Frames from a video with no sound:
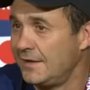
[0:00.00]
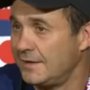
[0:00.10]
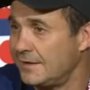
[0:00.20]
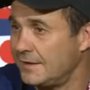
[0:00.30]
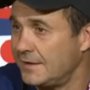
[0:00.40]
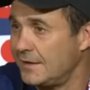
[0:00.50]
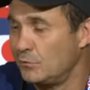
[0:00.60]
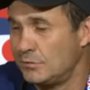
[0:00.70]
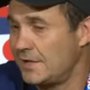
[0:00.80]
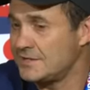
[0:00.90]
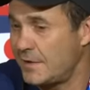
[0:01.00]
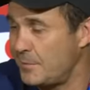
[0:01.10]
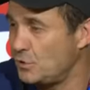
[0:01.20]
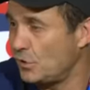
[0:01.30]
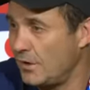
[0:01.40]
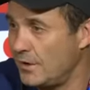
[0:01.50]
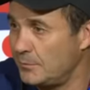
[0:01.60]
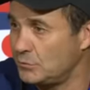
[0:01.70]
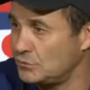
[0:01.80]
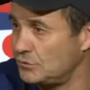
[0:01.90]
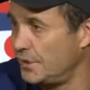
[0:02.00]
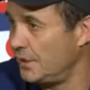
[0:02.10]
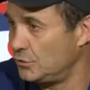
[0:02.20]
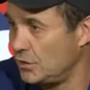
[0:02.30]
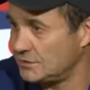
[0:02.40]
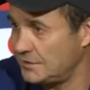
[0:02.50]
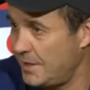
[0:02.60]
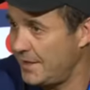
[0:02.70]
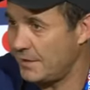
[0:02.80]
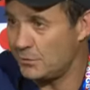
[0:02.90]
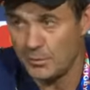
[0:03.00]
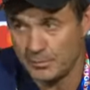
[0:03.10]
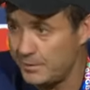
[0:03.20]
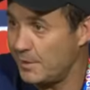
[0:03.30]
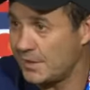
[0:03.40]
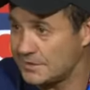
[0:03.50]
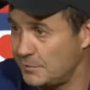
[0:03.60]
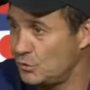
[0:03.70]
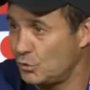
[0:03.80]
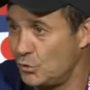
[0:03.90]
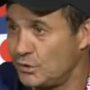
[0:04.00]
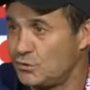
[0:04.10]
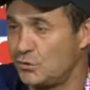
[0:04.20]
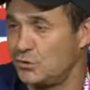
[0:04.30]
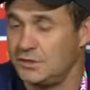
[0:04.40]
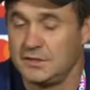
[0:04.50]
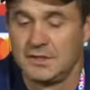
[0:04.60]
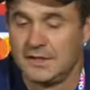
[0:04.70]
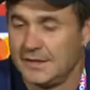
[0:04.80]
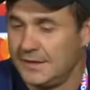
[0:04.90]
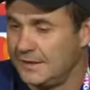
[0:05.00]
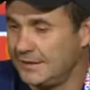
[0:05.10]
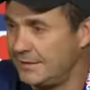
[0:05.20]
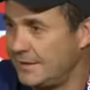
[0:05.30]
Eh, era un lanzamiento que habíamos entrenado toda la semana como primer lanzamiento nuestro y eh,